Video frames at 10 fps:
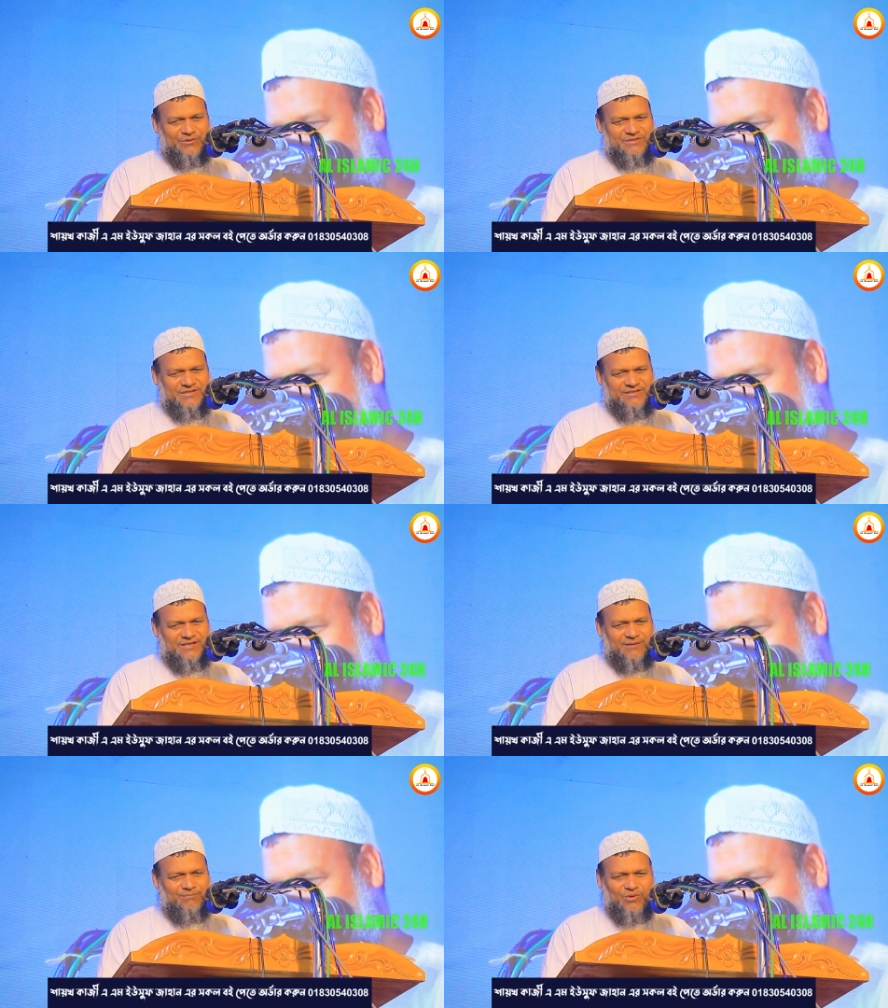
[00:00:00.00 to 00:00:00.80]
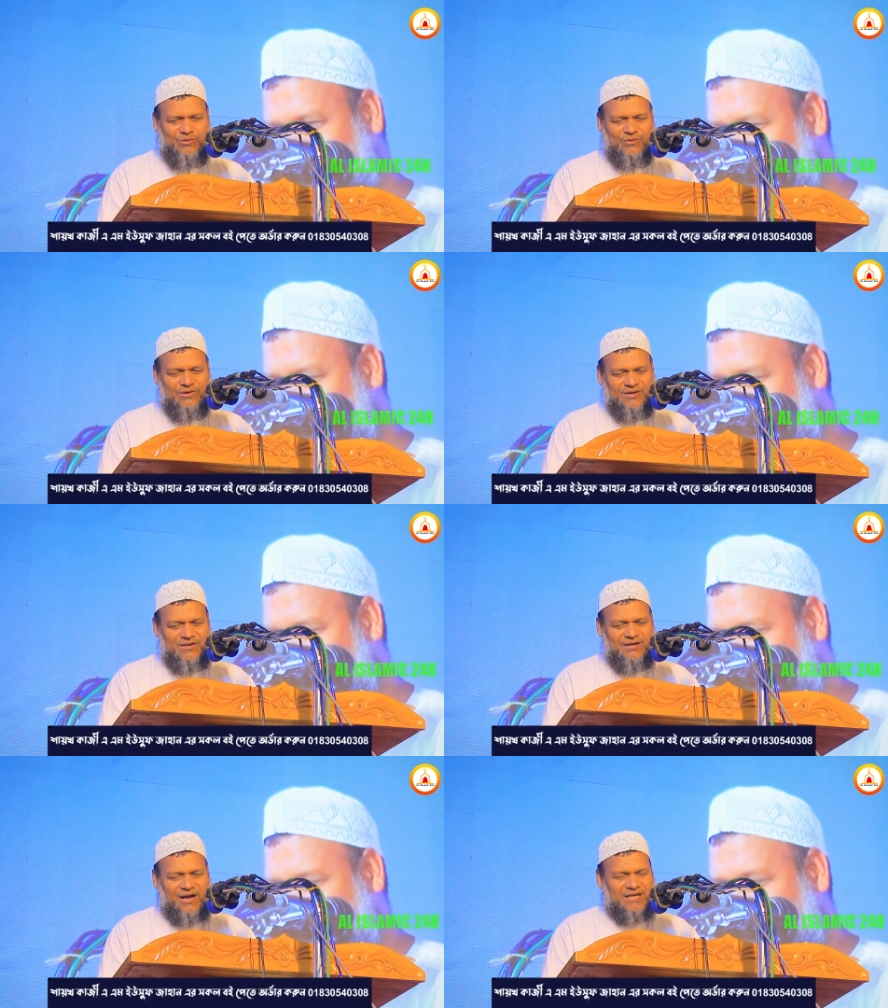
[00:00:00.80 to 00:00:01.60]
বলছেন যে আম্মু
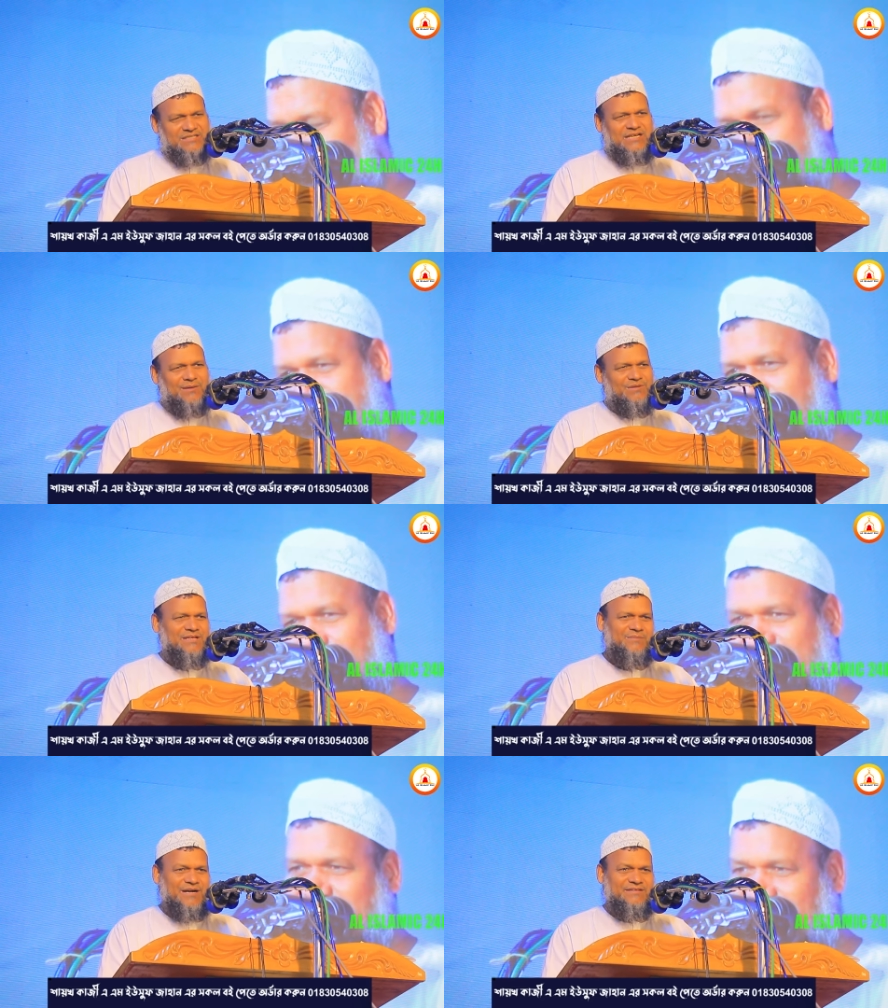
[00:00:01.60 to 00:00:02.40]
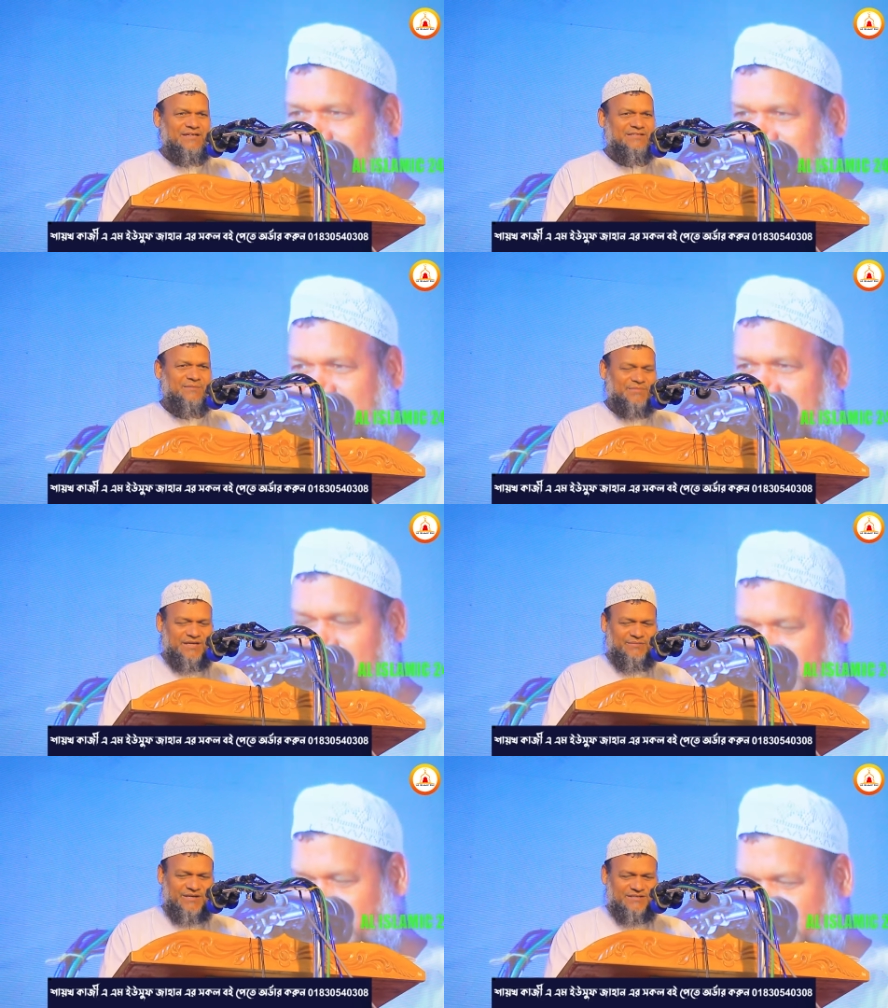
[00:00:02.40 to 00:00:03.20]
আজকে আমাদের বাড়িতে একটা
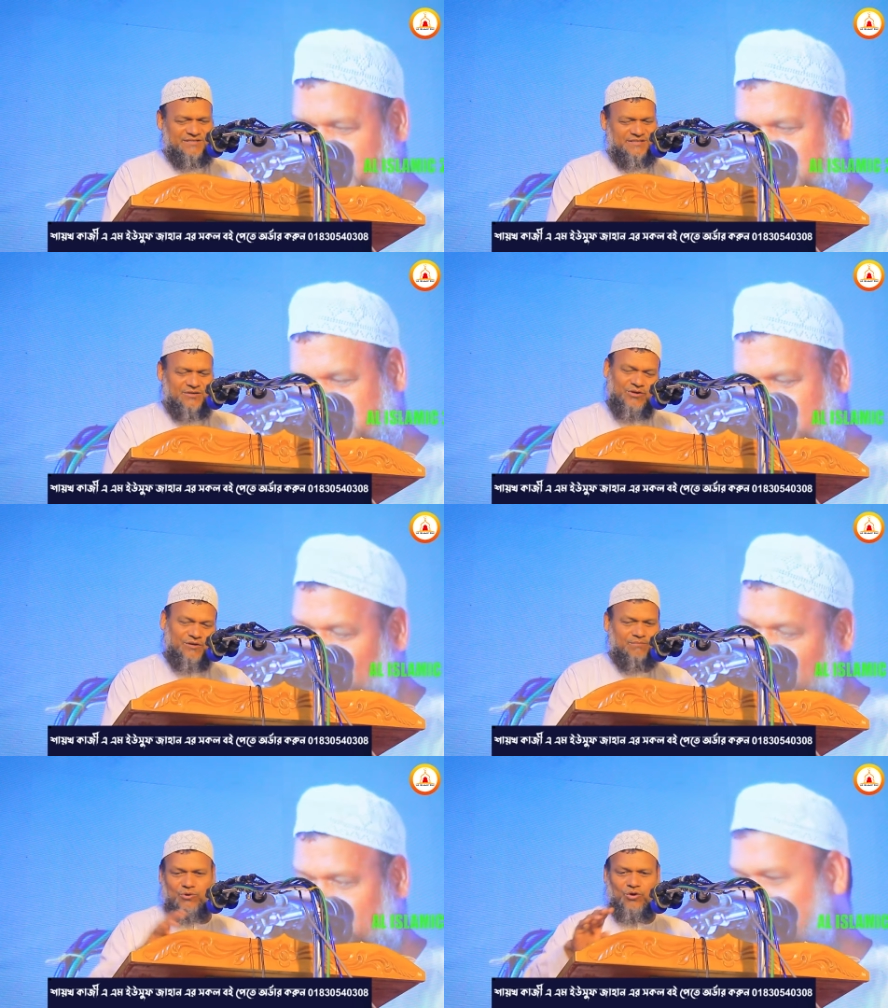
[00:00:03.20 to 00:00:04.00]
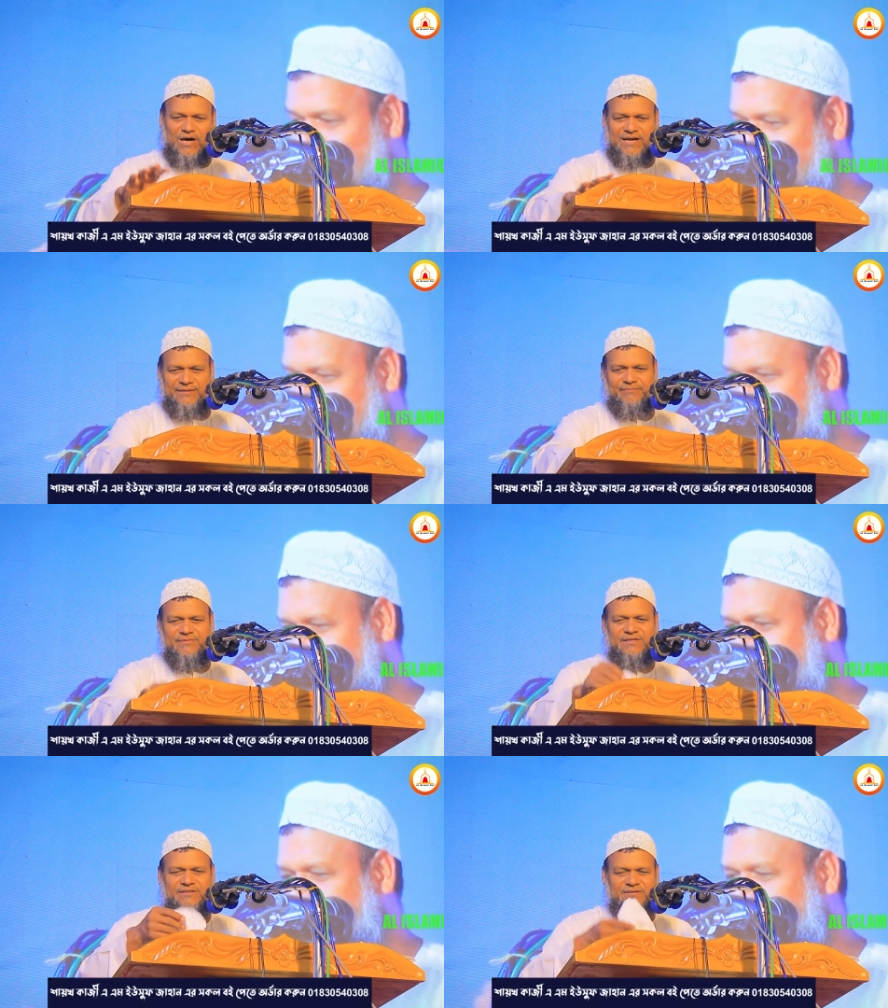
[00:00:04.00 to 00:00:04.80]
মেহমান এসেছে অনেক বড় আলেম
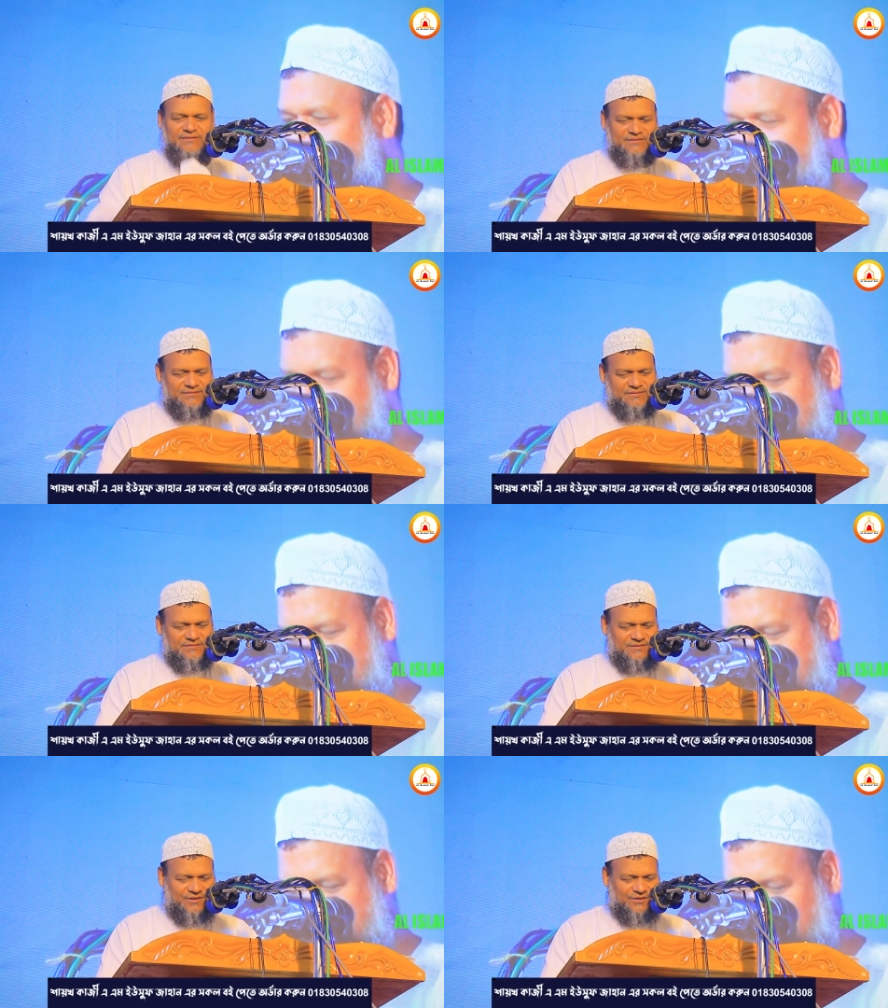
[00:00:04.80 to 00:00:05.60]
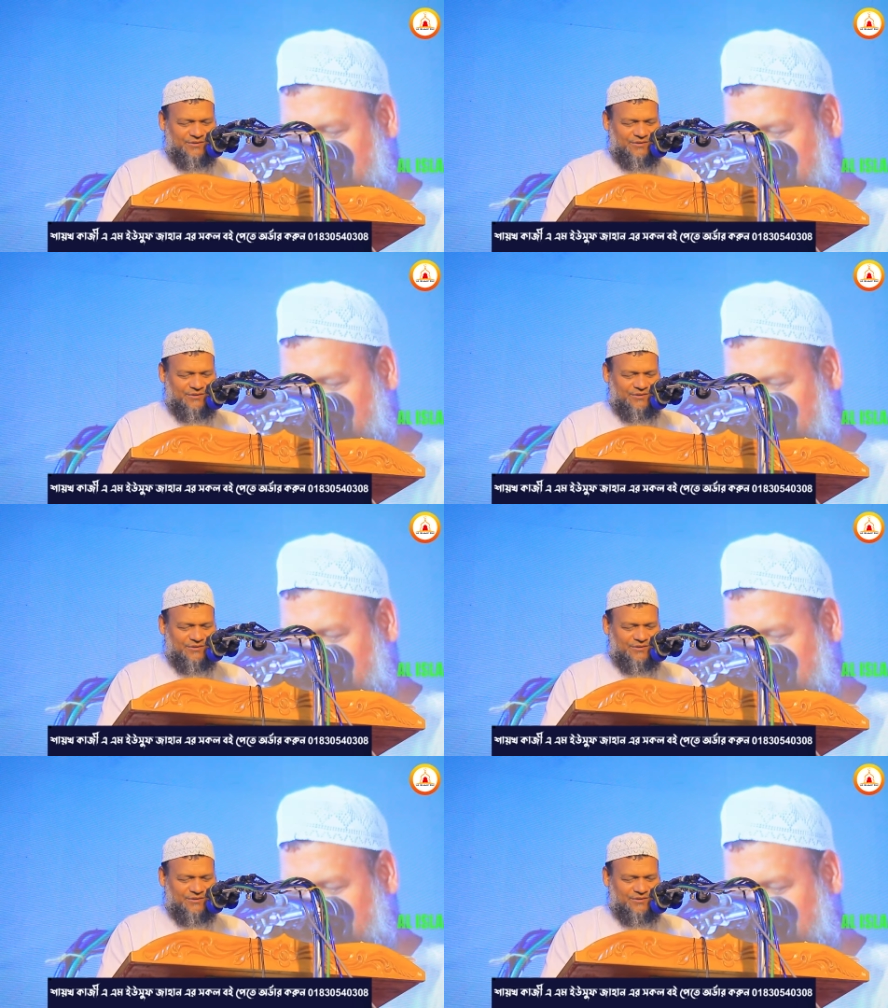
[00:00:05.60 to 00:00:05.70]
তো